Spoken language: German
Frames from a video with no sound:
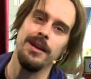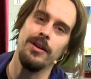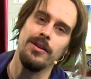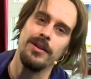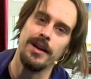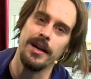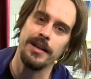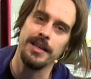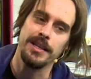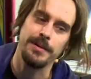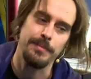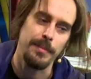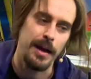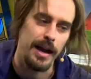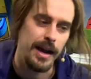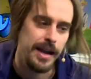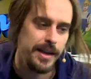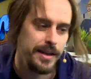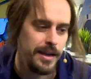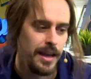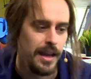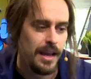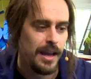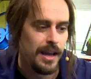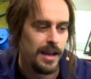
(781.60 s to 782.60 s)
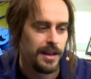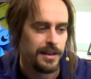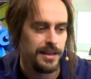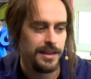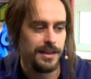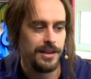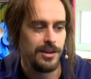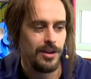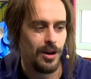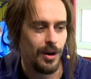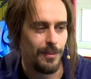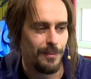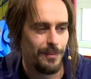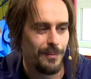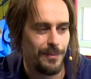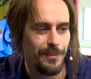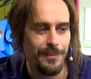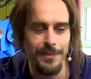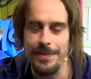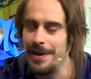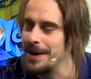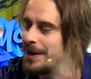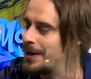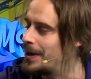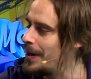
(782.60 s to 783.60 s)
auch gar nicht malen. Die kommen,
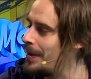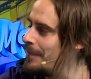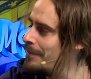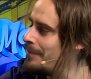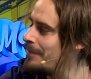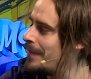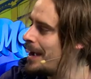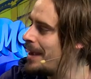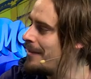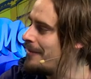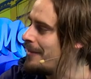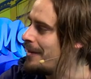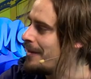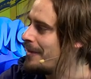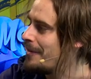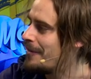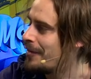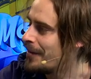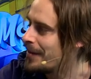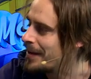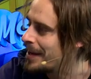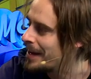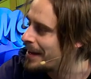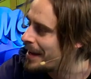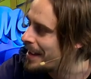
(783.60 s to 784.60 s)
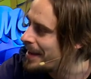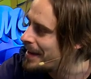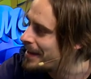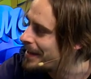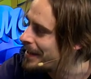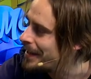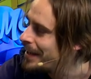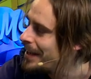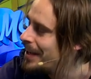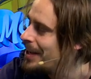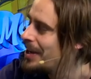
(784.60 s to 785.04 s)
mir kommen einfach von alleine.